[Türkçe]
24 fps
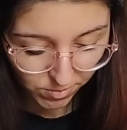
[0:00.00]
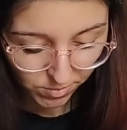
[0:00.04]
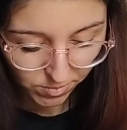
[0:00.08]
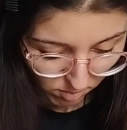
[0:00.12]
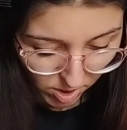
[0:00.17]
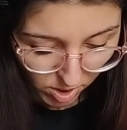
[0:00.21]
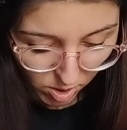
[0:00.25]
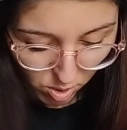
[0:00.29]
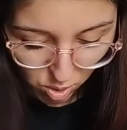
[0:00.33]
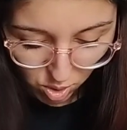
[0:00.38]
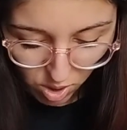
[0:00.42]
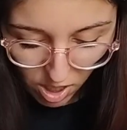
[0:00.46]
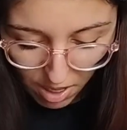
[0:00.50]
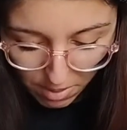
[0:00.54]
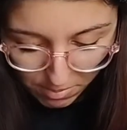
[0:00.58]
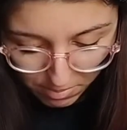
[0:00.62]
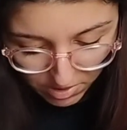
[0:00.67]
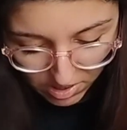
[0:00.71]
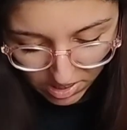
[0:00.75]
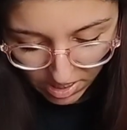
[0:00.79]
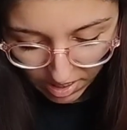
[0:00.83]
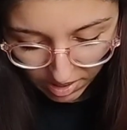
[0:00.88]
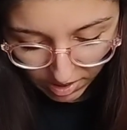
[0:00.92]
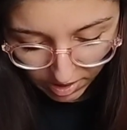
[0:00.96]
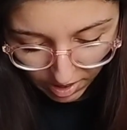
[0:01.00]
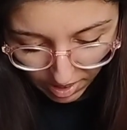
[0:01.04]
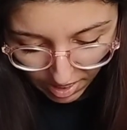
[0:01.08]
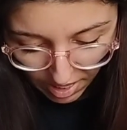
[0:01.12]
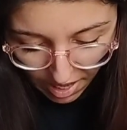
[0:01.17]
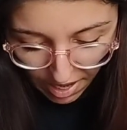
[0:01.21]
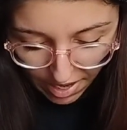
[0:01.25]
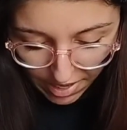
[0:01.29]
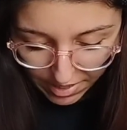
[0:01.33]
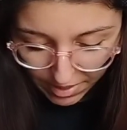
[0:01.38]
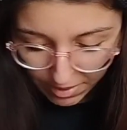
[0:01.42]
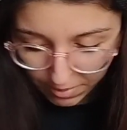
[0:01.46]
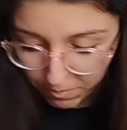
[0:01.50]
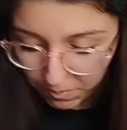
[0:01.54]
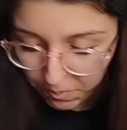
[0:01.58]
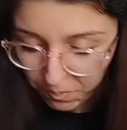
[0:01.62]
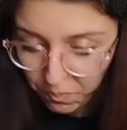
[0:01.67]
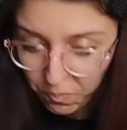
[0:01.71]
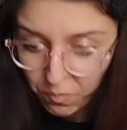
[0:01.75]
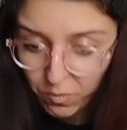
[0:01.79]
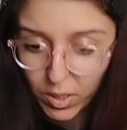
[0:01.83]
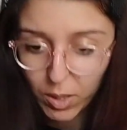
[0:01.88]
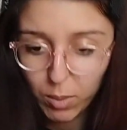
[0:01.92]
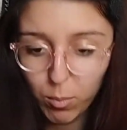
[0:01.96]
Güzel bir çanta yani.
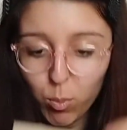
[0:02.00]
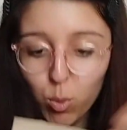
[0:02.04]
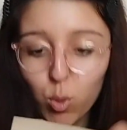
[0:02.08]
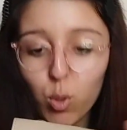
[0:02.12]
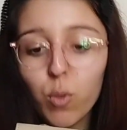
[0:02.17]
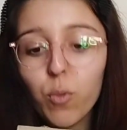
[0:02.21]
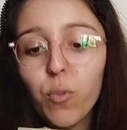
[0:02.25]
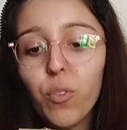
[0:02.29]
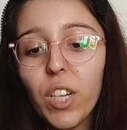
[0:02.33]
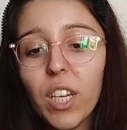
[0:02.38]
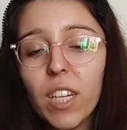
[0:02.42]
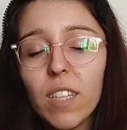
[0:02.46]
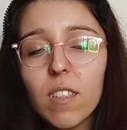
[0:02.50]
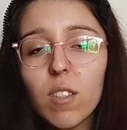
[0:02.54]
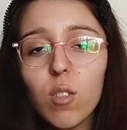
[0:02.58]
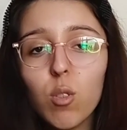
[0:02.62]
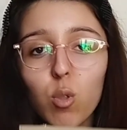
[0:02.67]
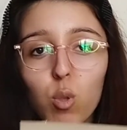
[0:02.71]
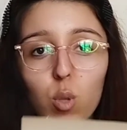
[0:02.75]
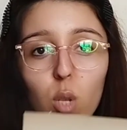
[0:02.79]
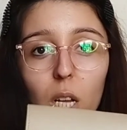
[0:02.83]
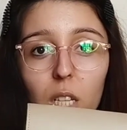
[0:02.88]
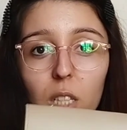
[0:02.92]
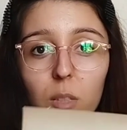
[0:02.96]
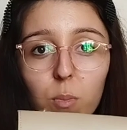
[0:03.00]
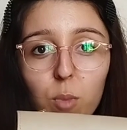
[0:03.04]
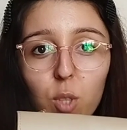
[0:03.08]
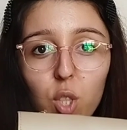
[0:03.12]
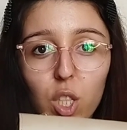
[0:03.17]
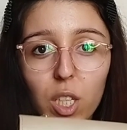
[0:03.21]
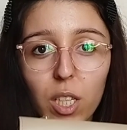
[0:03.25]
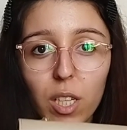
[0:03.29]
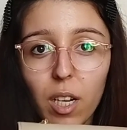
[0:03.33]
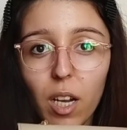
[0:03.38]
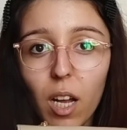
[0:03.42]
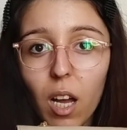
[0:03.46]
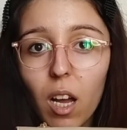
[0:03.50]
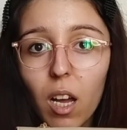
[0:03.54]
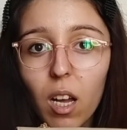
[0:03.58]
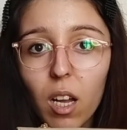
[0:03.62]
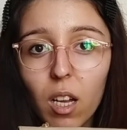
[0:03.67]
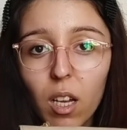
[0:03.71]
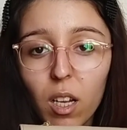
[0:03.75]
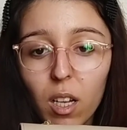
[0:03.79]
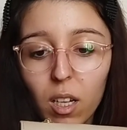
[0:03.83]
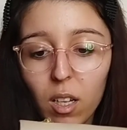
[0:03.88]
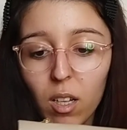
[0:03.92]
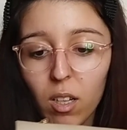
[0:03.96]
Bunun fiyatı 160 lira
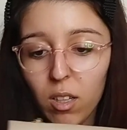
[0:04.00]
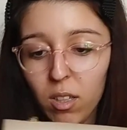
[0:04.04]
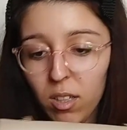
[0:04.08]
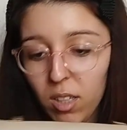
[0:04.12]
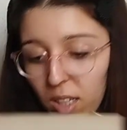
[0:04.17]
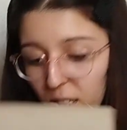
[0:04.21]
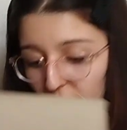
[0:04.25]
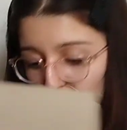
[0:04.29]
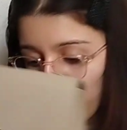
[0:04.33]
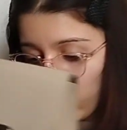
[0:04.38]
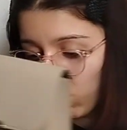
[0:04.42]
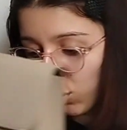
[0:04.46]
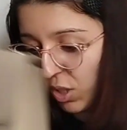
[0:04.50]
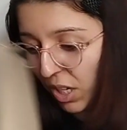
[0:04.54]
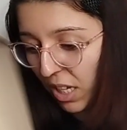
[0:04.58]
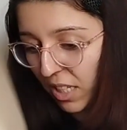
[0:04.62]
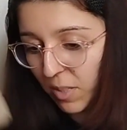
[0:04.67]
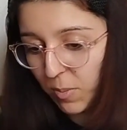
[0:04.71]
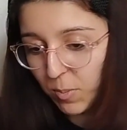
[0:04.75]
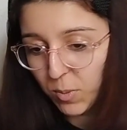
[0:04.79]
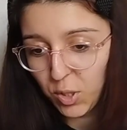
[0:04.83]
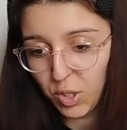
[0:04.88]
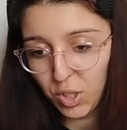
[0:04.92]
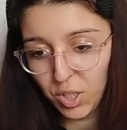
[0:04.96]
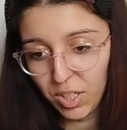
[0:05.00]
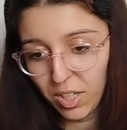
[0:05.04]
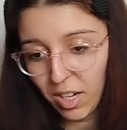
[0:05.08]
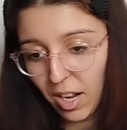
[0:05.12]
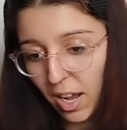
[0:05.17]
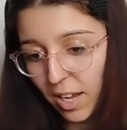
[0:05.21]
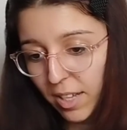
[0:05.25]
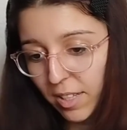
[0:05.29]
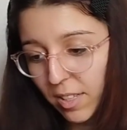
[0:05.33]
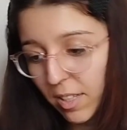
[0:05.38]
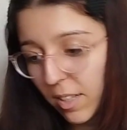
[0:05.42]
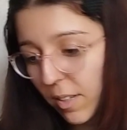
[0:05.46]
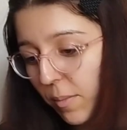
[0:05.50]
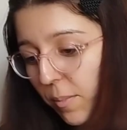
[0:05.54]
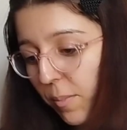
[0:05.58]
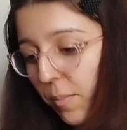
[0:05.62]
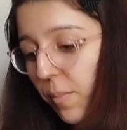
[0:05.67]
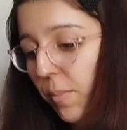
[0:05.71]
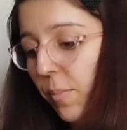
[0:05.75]
ya da 170 liraydı.